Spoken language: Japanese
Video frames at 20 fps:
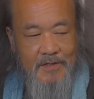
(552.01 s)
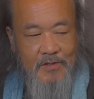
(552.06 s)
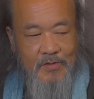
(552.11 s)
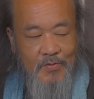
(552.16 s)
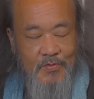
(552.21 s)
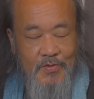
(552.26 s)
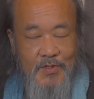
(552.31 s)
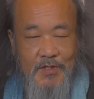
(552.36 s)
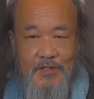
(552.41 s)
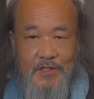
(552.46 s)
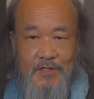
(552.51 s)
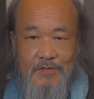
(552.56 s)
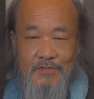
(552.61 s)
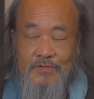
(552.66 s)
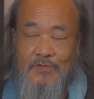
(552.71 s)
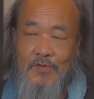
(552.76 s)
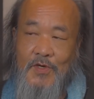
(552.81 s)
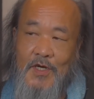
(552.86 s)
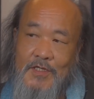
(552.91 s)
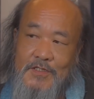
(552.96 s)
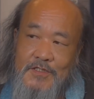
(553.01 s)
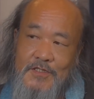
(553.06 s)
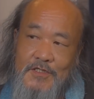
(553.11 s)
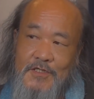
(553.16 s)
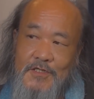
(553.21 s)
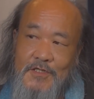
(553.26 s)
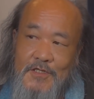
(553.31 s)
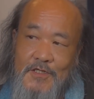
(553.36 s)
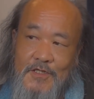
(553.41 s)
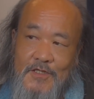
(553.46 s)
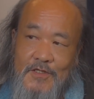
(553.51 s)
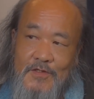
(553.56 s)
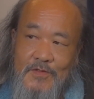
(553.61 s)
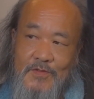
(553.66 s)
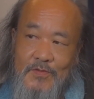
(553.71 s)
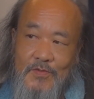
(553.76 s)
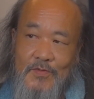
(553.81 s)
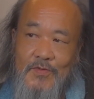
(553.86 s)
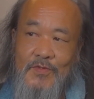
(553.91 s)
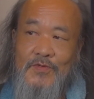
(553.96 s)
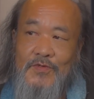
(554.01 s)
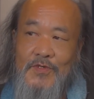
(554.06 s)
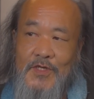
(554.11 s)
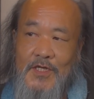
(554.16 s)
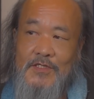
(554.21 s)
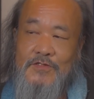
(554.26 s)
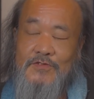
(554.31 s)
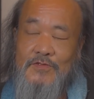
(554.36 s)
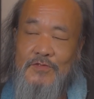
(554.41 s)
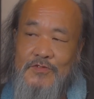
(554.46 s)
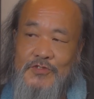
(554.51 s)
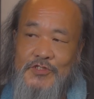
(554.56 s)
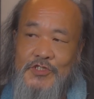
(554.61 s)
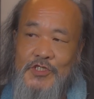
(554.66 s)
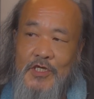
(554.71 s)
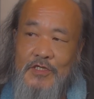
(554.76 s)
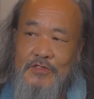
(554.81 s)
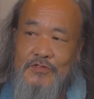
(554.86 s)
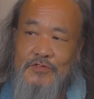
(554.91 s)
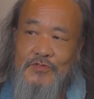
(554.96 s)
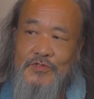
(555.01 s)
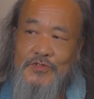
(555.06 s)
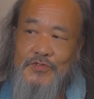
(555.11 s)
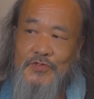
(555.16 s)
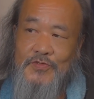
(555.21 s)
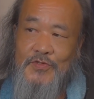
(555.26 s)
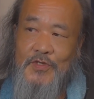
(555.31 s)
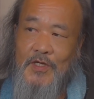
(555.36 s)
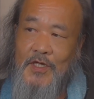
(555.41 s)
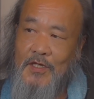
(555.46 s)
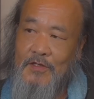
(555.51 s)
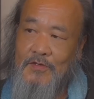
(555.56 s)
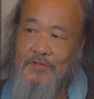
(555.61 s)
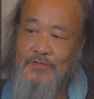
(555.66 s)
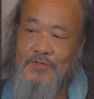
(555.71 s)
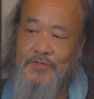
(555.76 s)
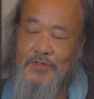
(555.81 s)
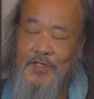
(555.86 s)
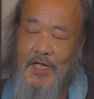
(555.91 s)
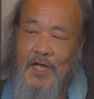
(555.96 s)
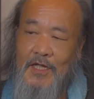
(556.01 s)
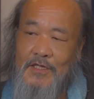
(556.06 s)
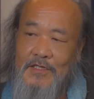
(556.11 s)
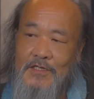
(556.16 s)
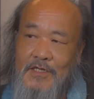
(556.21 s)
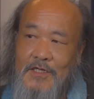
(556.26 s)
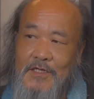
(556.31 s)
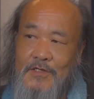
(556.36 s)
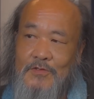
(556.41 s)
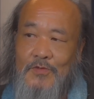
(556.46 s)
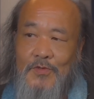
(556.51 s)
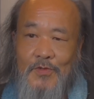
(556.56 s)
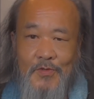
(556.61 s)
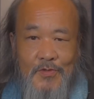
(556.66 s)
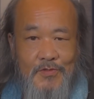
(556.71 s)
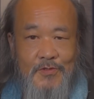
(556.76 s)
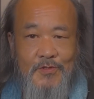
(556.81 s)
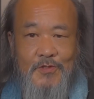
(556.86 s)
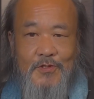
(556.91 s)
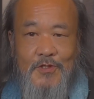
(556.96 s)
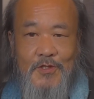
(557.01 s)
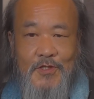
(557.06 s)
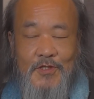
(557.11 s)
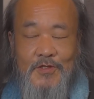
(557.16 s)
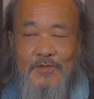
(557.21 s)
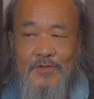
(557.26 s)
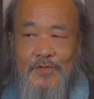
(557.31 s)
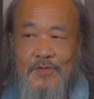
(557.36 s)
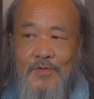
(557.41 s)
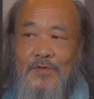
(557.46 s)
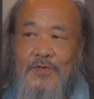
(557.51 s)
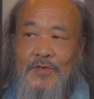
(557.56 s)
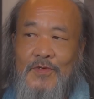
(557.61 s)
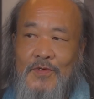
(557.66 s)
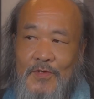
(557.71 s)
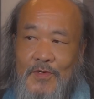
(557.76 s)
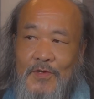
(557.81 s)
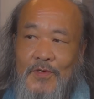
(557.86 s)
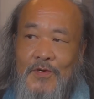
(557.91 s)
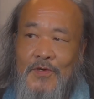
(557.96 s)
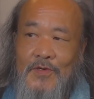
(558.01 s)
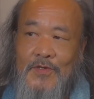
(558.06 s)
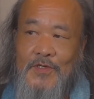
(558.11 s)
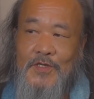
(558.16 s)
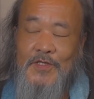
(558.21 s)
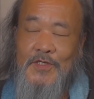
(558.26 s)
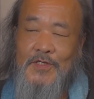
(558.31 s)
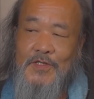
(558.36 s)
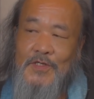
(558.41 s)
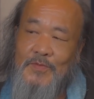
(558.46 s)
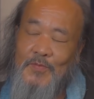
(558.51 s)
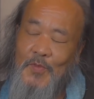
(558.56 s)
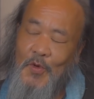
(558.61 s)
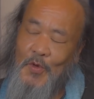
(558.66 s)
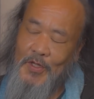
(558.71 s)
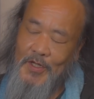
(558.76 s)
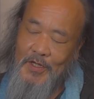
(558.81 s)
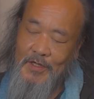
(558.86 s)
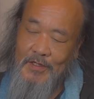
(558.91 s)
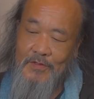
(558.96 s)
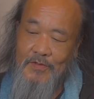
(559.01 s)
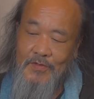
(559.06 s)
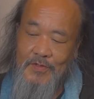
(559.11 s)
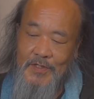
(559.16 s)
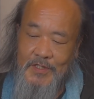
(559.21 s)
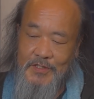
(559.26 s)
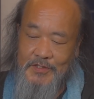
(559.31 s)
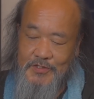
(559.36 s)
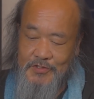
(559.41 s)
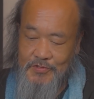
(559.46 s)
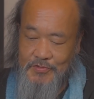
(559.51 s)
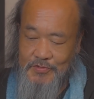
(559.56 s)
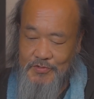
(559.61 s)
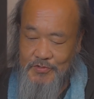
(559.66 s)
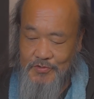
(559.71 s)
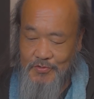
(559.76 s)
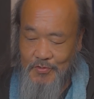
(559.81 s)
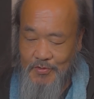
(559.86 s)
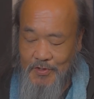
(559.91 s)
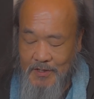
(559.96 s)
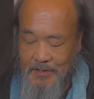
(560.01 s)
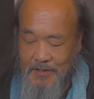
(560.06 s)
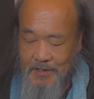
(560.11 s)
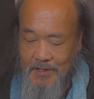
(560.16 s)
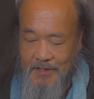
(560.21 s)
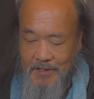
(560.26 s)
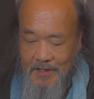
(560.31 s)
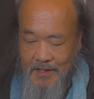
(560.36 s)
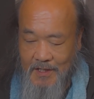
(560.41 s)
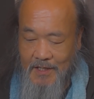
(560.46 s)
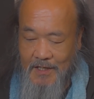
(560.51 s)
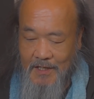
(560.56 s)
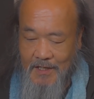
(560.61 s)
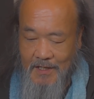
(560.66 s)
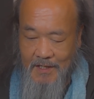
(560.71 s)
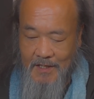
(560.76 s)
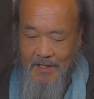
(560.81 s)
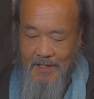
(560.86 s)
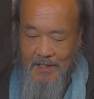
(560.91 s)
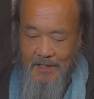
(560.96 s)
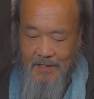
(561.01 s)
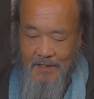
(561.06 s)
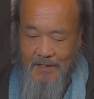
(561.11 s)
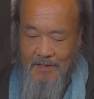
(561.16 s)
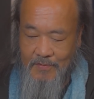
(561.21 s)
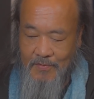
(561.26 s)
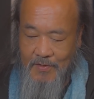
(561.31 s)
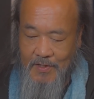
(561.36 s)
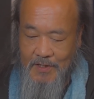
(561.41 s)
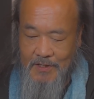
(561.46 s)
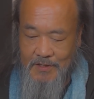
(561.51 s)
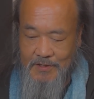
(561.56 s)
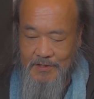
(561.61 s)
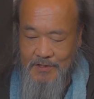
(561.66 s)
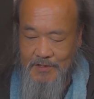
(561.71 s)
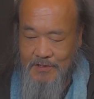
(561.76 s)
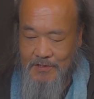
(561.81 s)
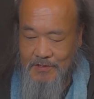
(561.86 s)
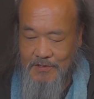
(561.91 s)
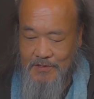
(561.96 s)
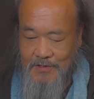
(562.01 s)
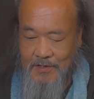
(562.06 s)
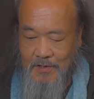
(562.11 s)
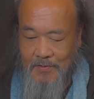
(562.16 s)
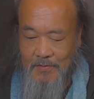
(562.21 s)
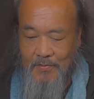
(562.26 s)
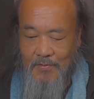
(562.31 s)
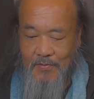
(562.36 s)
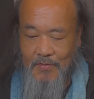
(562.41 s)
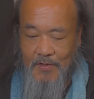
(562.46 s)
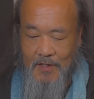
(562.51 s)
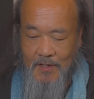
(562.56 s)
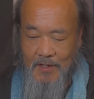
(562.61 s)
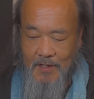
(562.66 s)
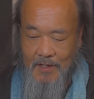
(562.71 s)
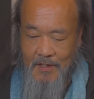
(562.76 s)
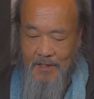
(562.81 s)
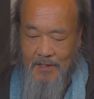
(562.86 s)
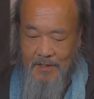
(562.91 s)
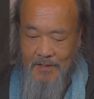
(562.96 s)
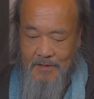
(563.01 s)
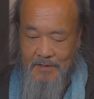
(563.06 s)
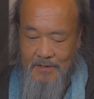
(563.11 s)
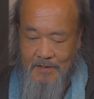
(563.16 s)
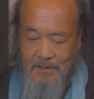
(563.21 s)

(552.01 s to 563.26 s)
どうなってくのかっていうところね、その次元上昇って結局何なのよっていうところを、もう一回これ順序立てて、一回お話しした方が